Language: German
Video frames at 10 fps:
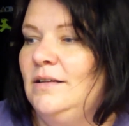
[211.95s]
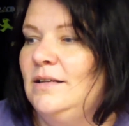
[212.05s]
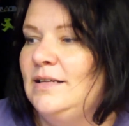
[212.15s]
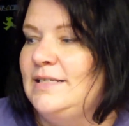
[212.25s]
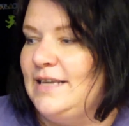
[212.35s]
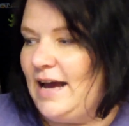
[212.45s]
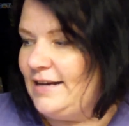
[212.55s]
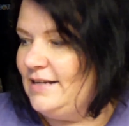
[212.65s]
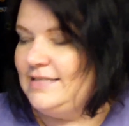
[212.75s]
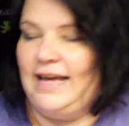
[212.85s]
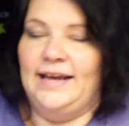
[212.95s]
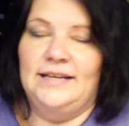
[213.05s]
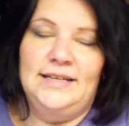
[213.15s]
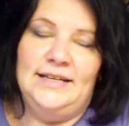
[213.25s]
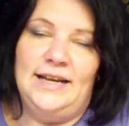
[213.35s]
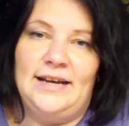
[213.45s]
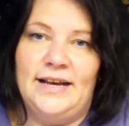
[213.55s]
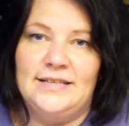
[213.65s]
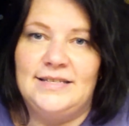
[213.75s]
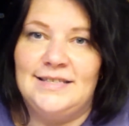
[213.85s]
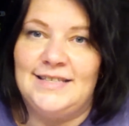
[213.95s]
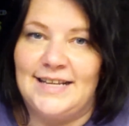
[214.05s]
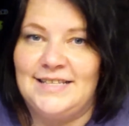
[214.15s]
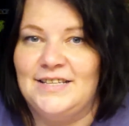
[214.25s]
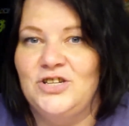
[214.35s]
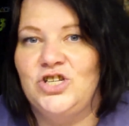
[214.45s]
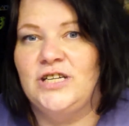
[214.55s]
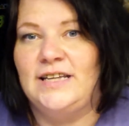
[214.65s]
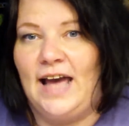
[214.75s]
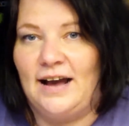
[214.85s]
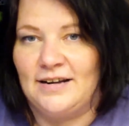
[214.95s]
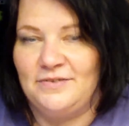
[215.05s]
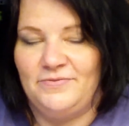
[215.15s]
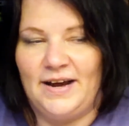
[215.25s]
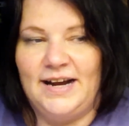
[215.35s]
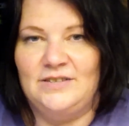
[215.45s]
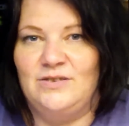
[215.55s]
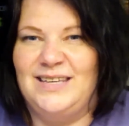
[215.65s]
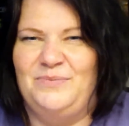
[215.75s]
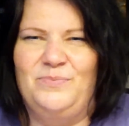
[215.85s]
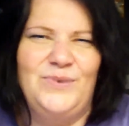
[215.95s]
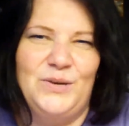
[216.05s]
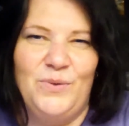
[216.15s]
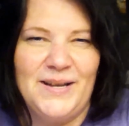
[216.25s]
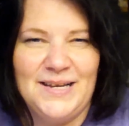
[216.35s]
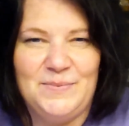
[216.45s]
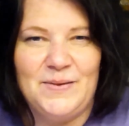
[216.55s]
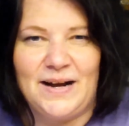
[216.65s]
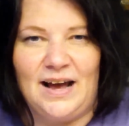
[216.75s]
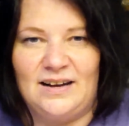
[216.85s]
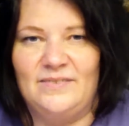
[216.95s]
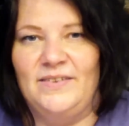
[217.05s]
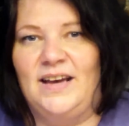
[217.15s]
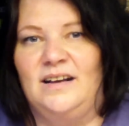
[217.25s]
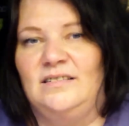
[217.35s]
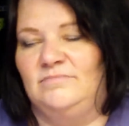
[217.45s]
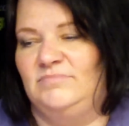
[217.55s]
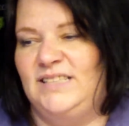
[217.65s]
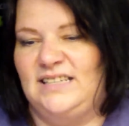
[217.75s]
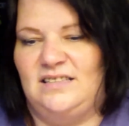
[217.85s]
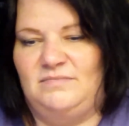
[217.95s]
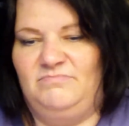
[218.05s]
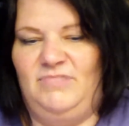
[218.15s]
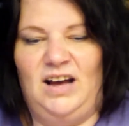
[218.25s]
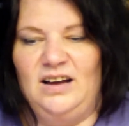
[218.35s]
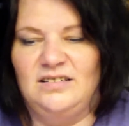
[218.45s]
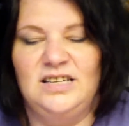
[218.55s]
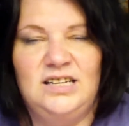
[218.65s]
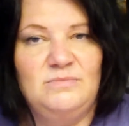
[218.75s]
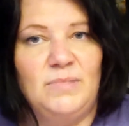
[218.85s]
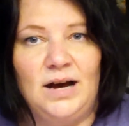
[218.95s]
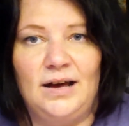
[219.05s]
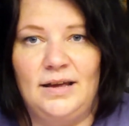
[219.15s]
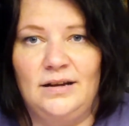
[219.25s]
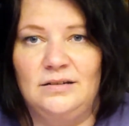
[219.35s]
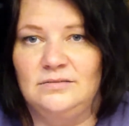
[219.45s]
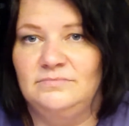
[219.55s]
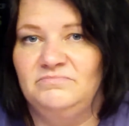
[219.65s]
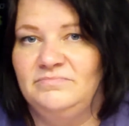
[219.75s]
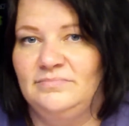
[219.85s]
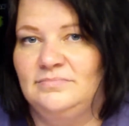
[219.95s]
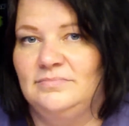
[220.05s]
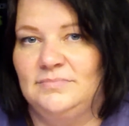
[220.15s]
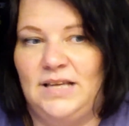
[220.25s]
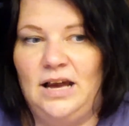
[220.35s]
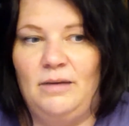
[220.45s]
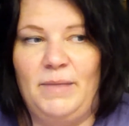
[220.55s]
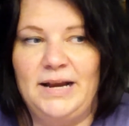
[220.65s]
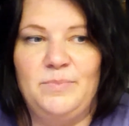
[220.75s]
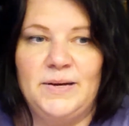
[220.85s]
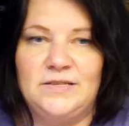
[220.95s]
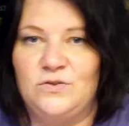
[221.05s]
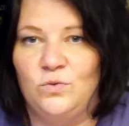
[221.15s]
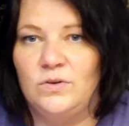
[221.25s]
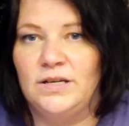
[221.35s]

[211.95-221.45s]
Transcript: Sie hat jetzt eigentlich nicht als Sensi-Geschichte angefangen. Also ich, ich wollte nie Berater werden. Das war nie mein, ja, meine Passion.